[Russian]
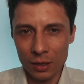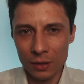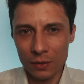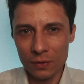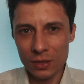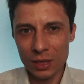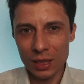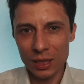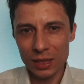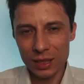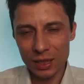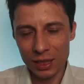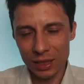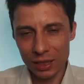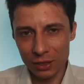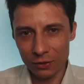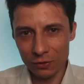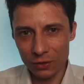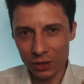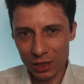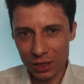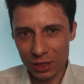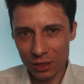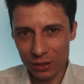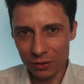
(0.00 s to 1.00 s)
взять
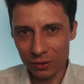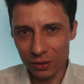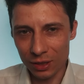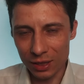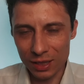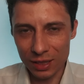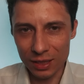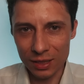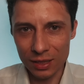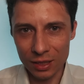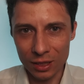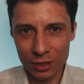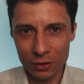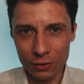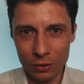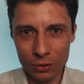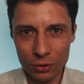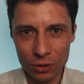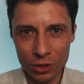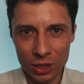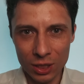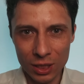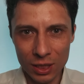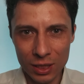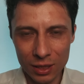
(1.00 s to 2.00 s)
ответственность за
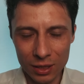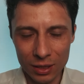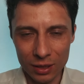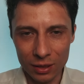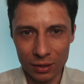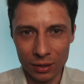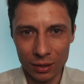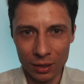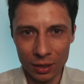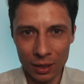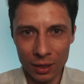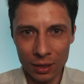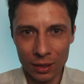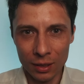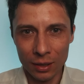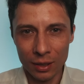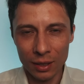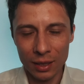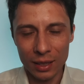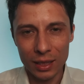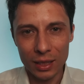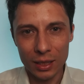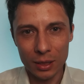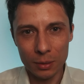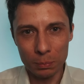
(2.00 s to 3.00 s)
свою жизнь
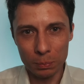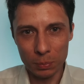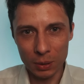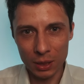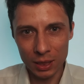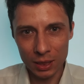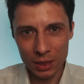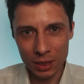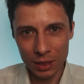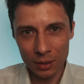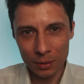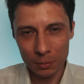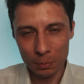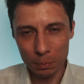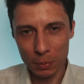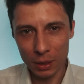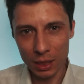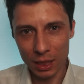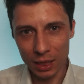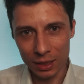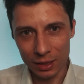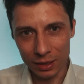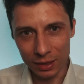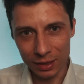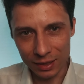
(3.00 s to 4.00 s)
и быть,
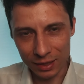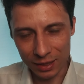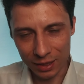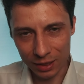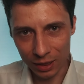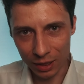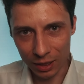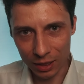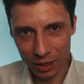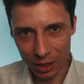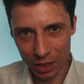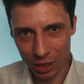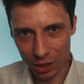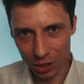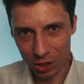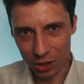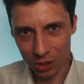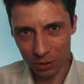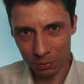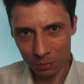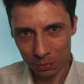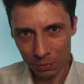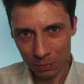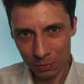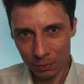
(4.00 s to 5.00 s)
блядь,
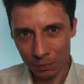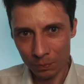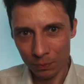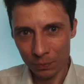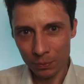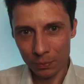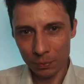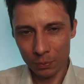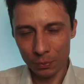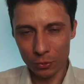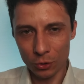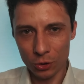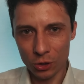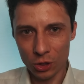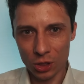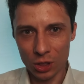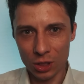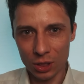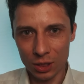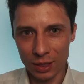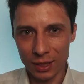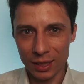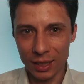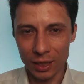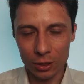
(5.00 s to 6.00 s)
настоящим
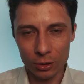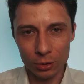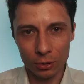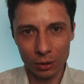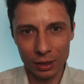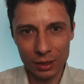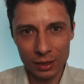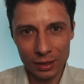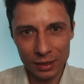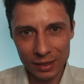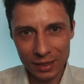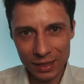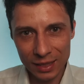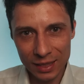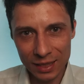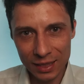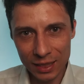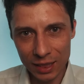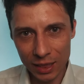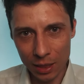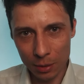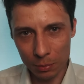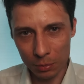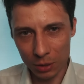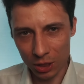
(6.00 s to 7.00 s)
мужчиной, который
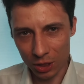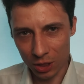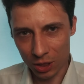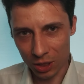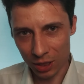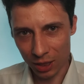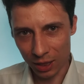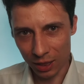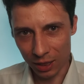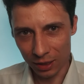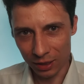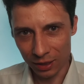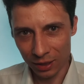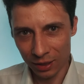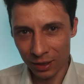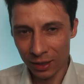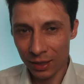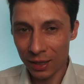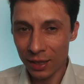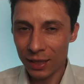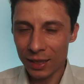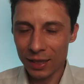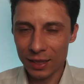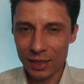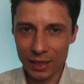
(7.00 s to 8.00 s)
сам решает,
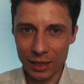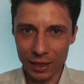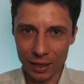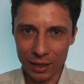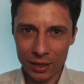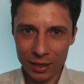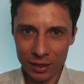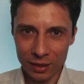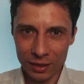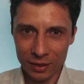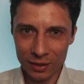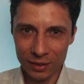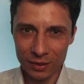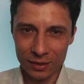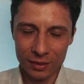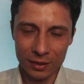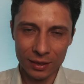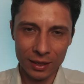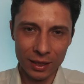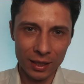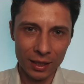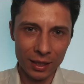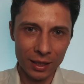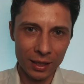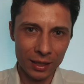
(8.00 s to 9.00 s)
как
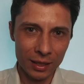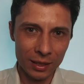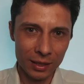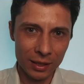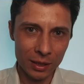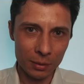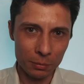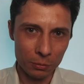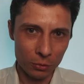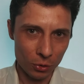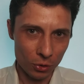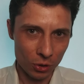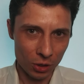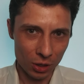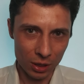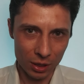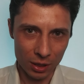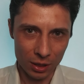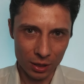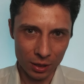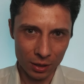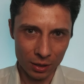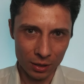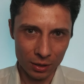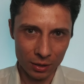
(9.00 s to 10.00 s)
ему
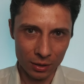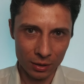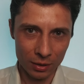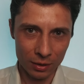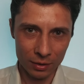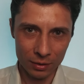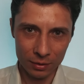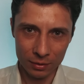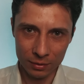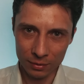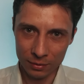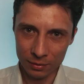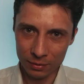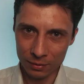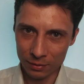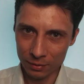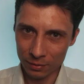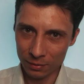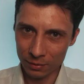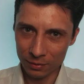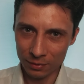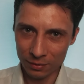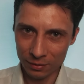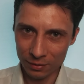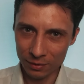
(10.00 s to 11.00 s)
жить.
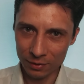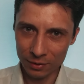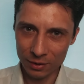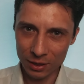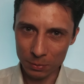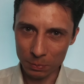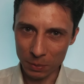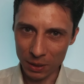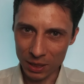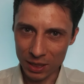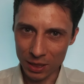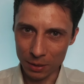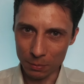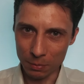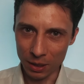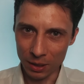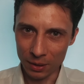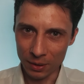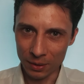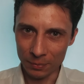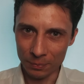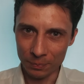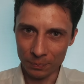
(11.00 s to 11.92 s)
Спасибо.